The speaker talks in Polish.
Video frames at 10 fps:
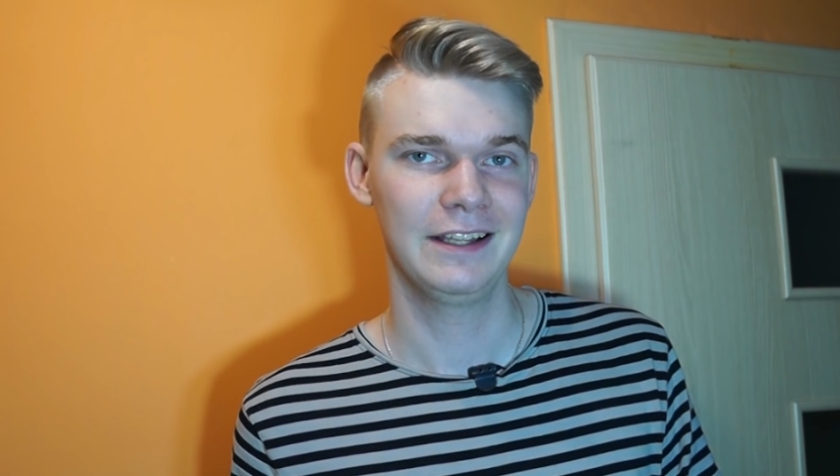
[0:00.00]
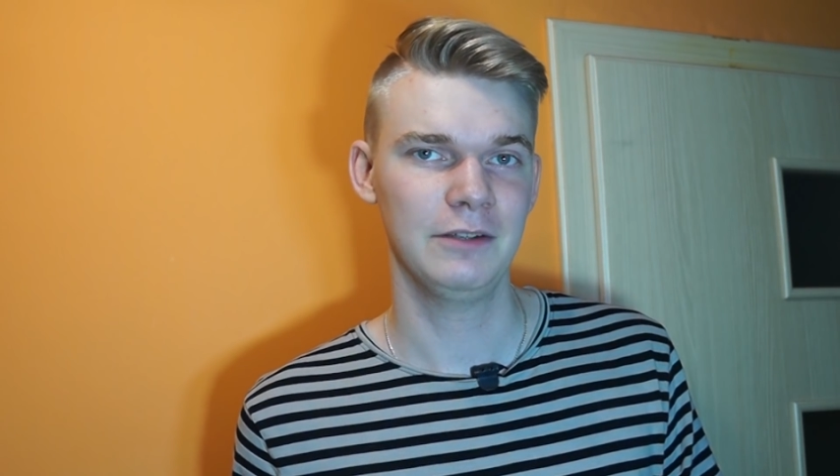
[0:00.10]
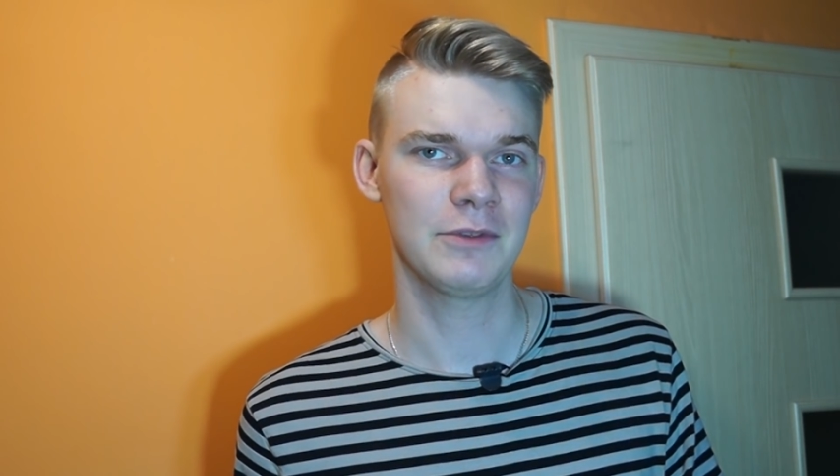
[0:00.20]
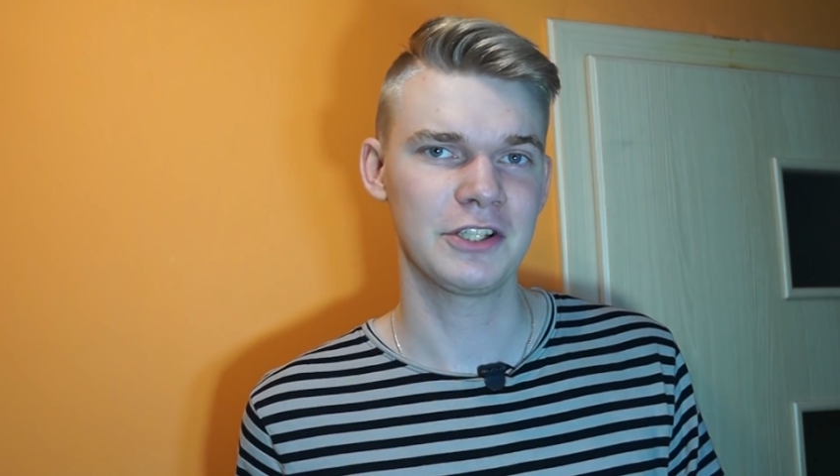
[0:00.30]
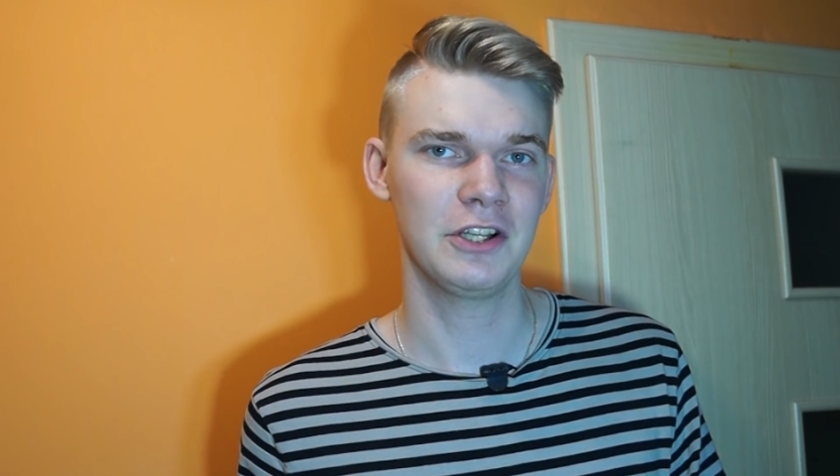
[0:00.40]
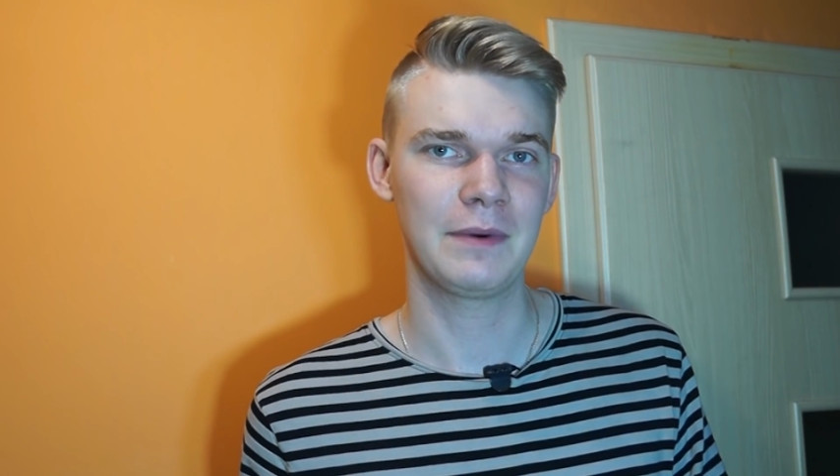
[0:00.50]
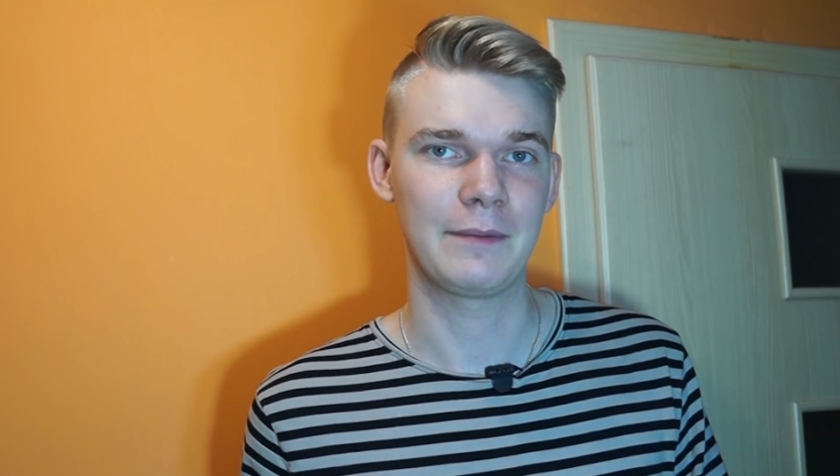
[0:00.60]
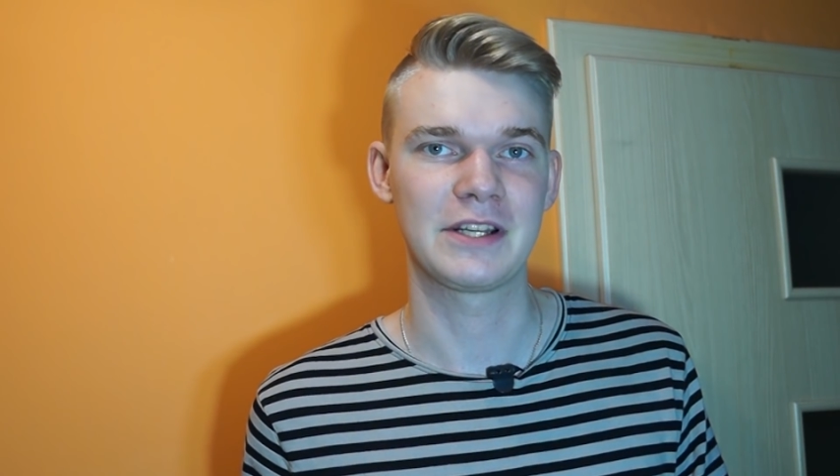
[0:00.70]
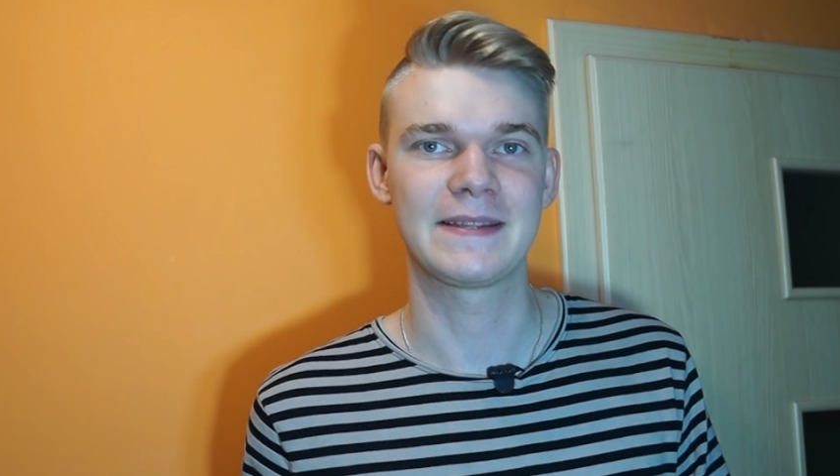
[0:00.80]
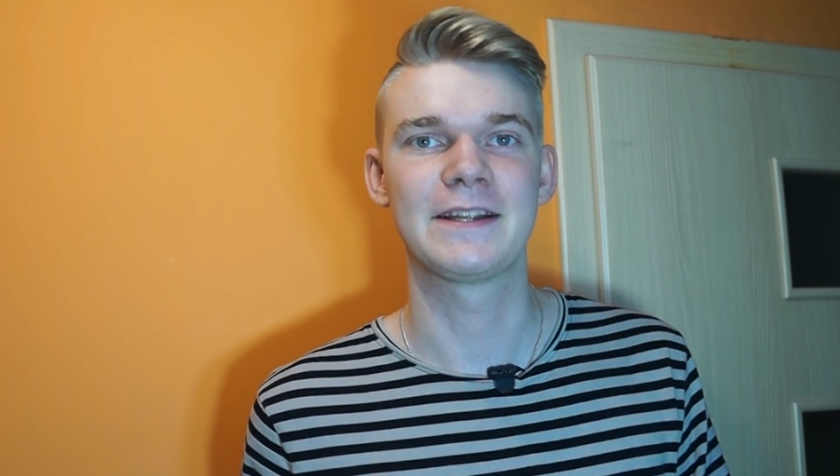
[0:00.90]
No może
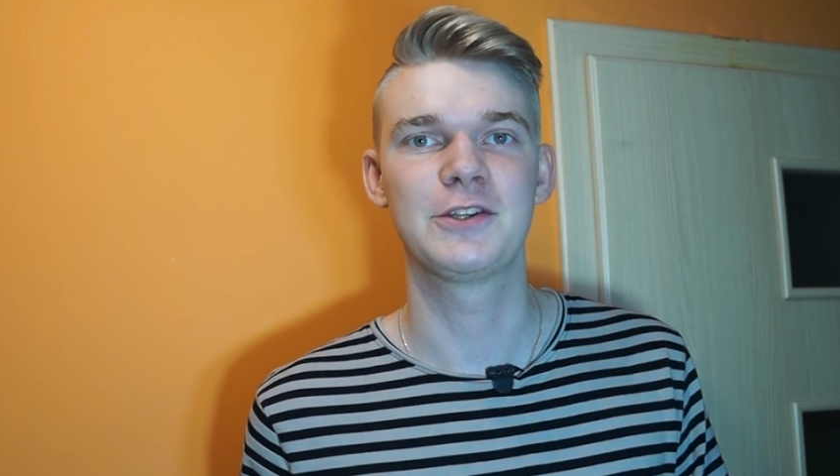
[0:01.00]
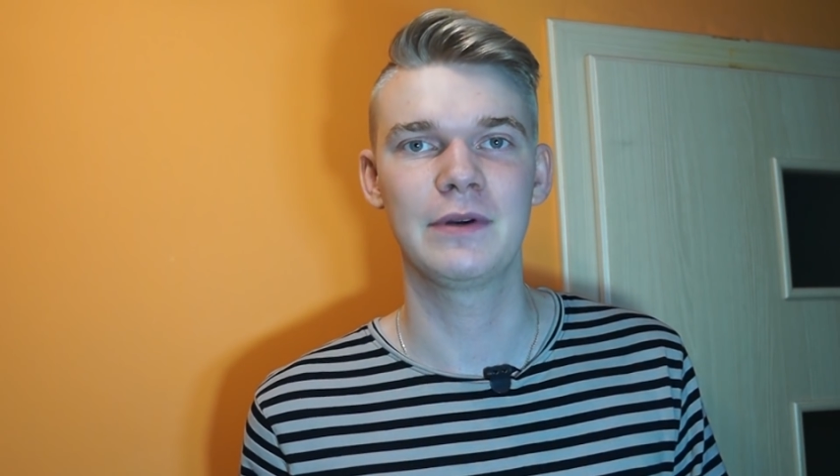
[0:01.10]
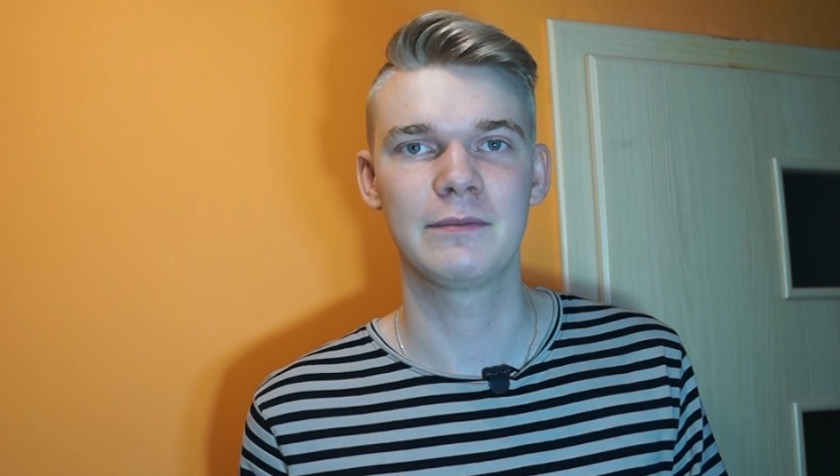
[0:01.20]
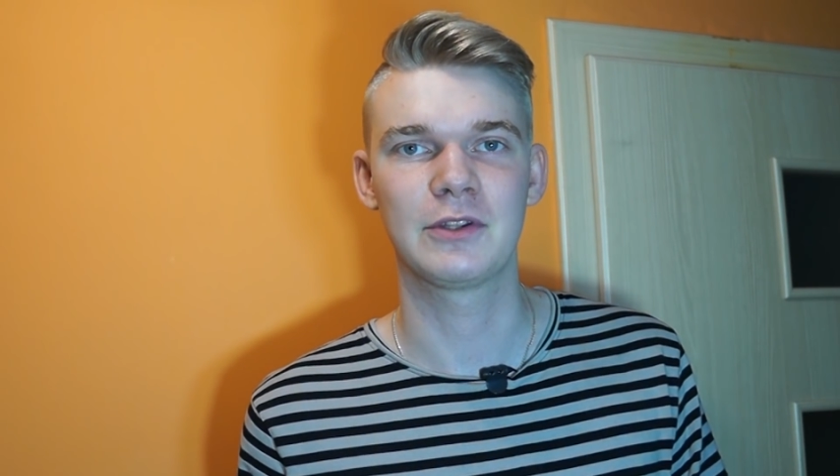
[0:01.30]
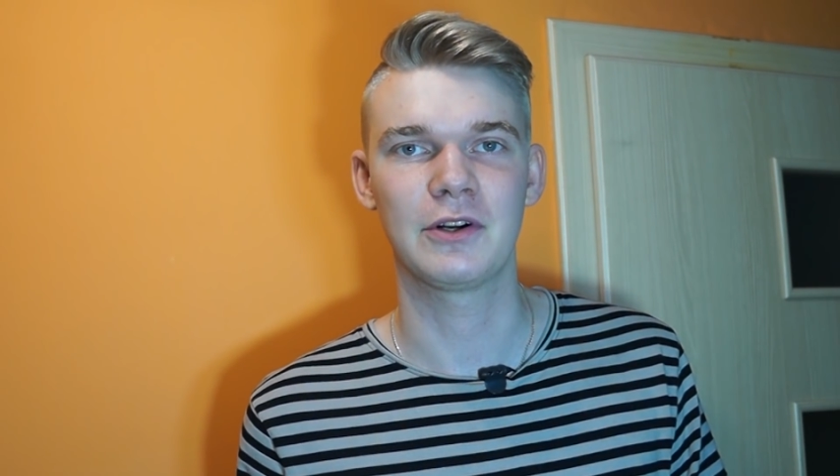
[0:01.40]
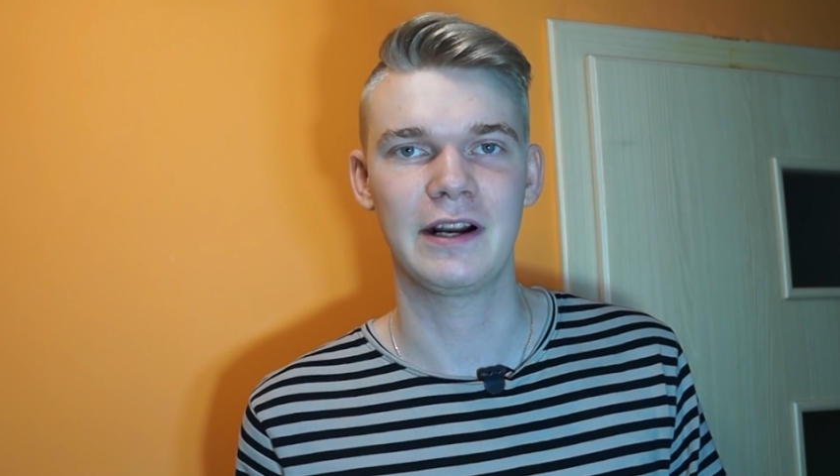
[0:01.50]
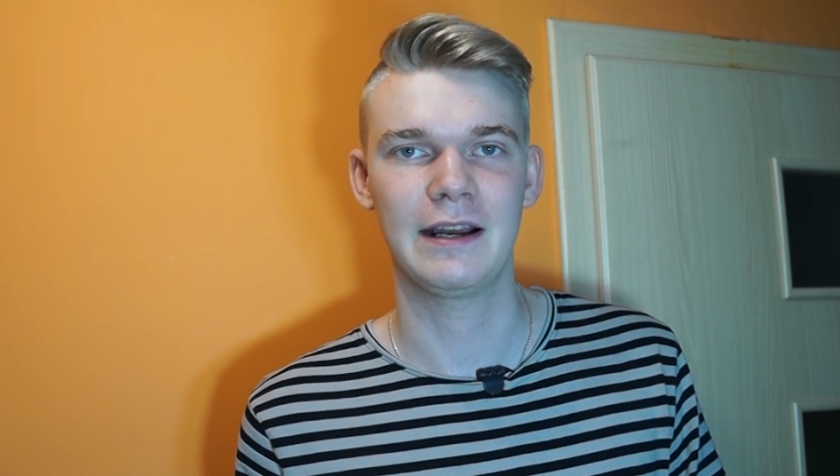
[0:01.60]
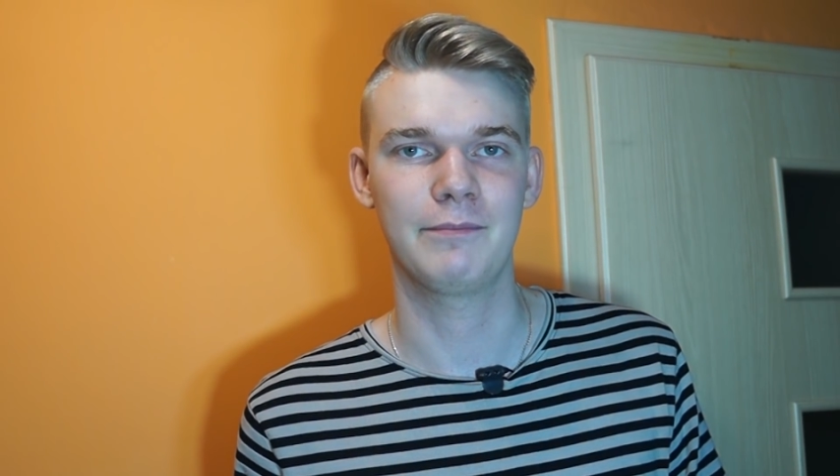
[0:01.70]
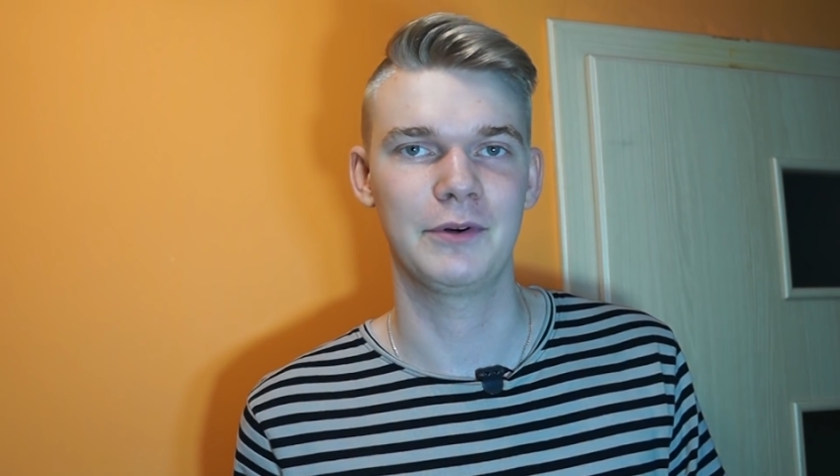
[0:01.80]
dobra, przesadziłem trochę,